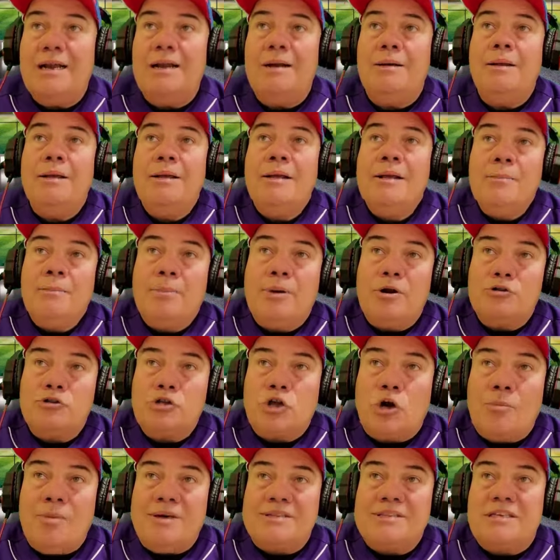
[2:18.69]
el
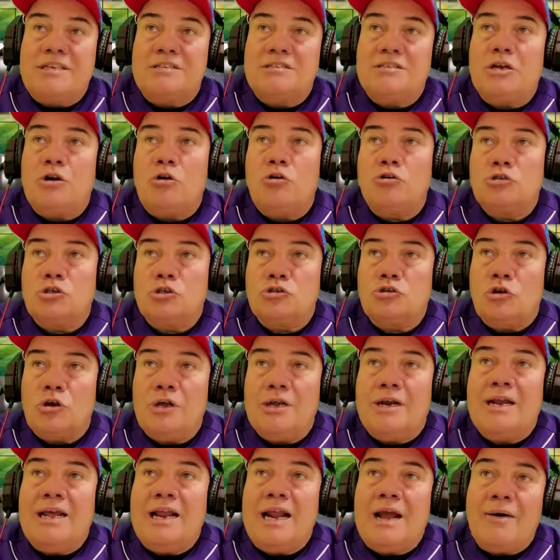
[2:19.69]
pelotero matancero, José
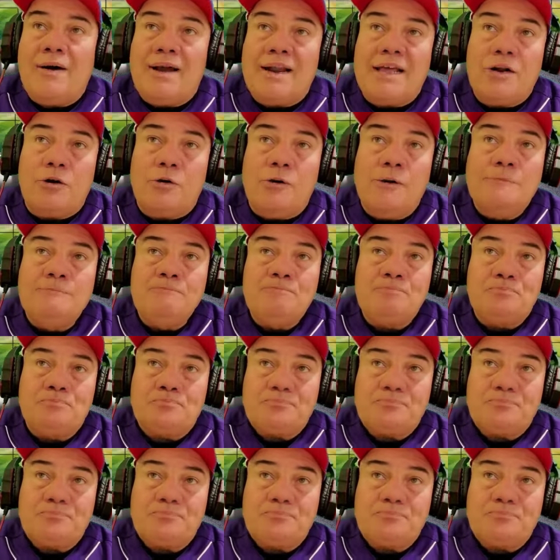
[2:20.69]
Soler, el lavadero.